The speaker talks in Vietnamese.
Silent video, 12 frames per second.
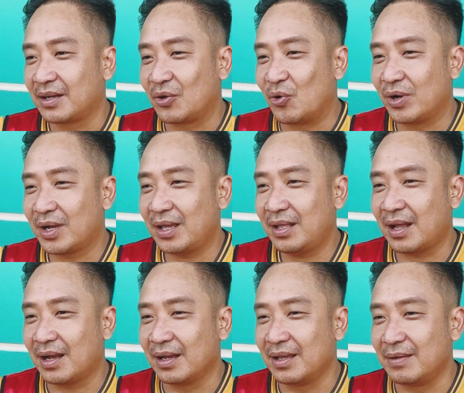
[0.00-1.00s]
của cái
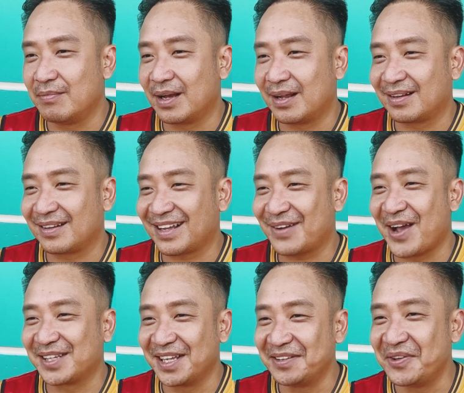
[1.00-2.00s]
thời mà các bạn
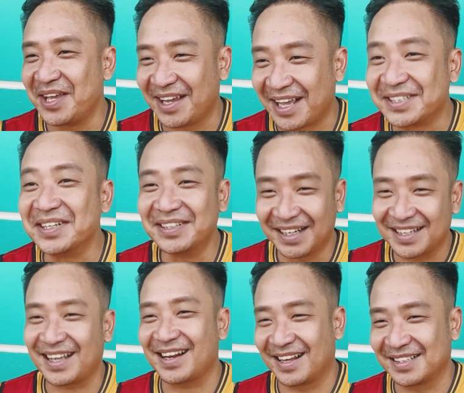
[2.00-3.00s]
sinh viên ngày xưa
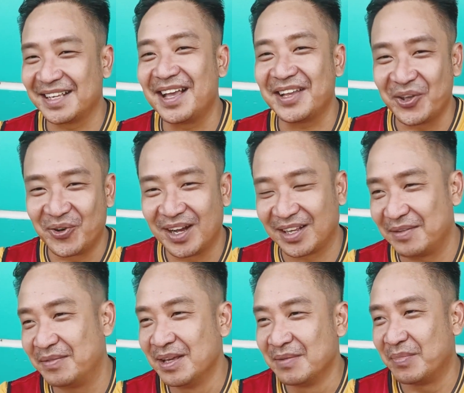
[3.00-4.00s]
chắc là sẽ nhớ nhiều hơn thì
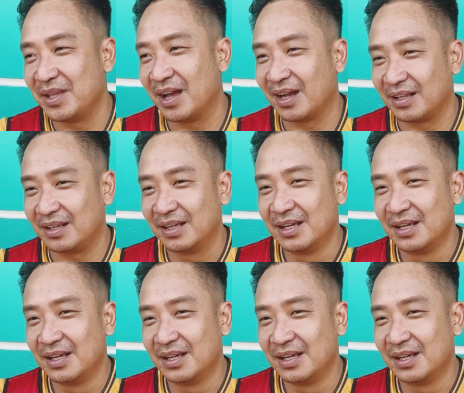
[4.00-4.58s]
bây giờ thì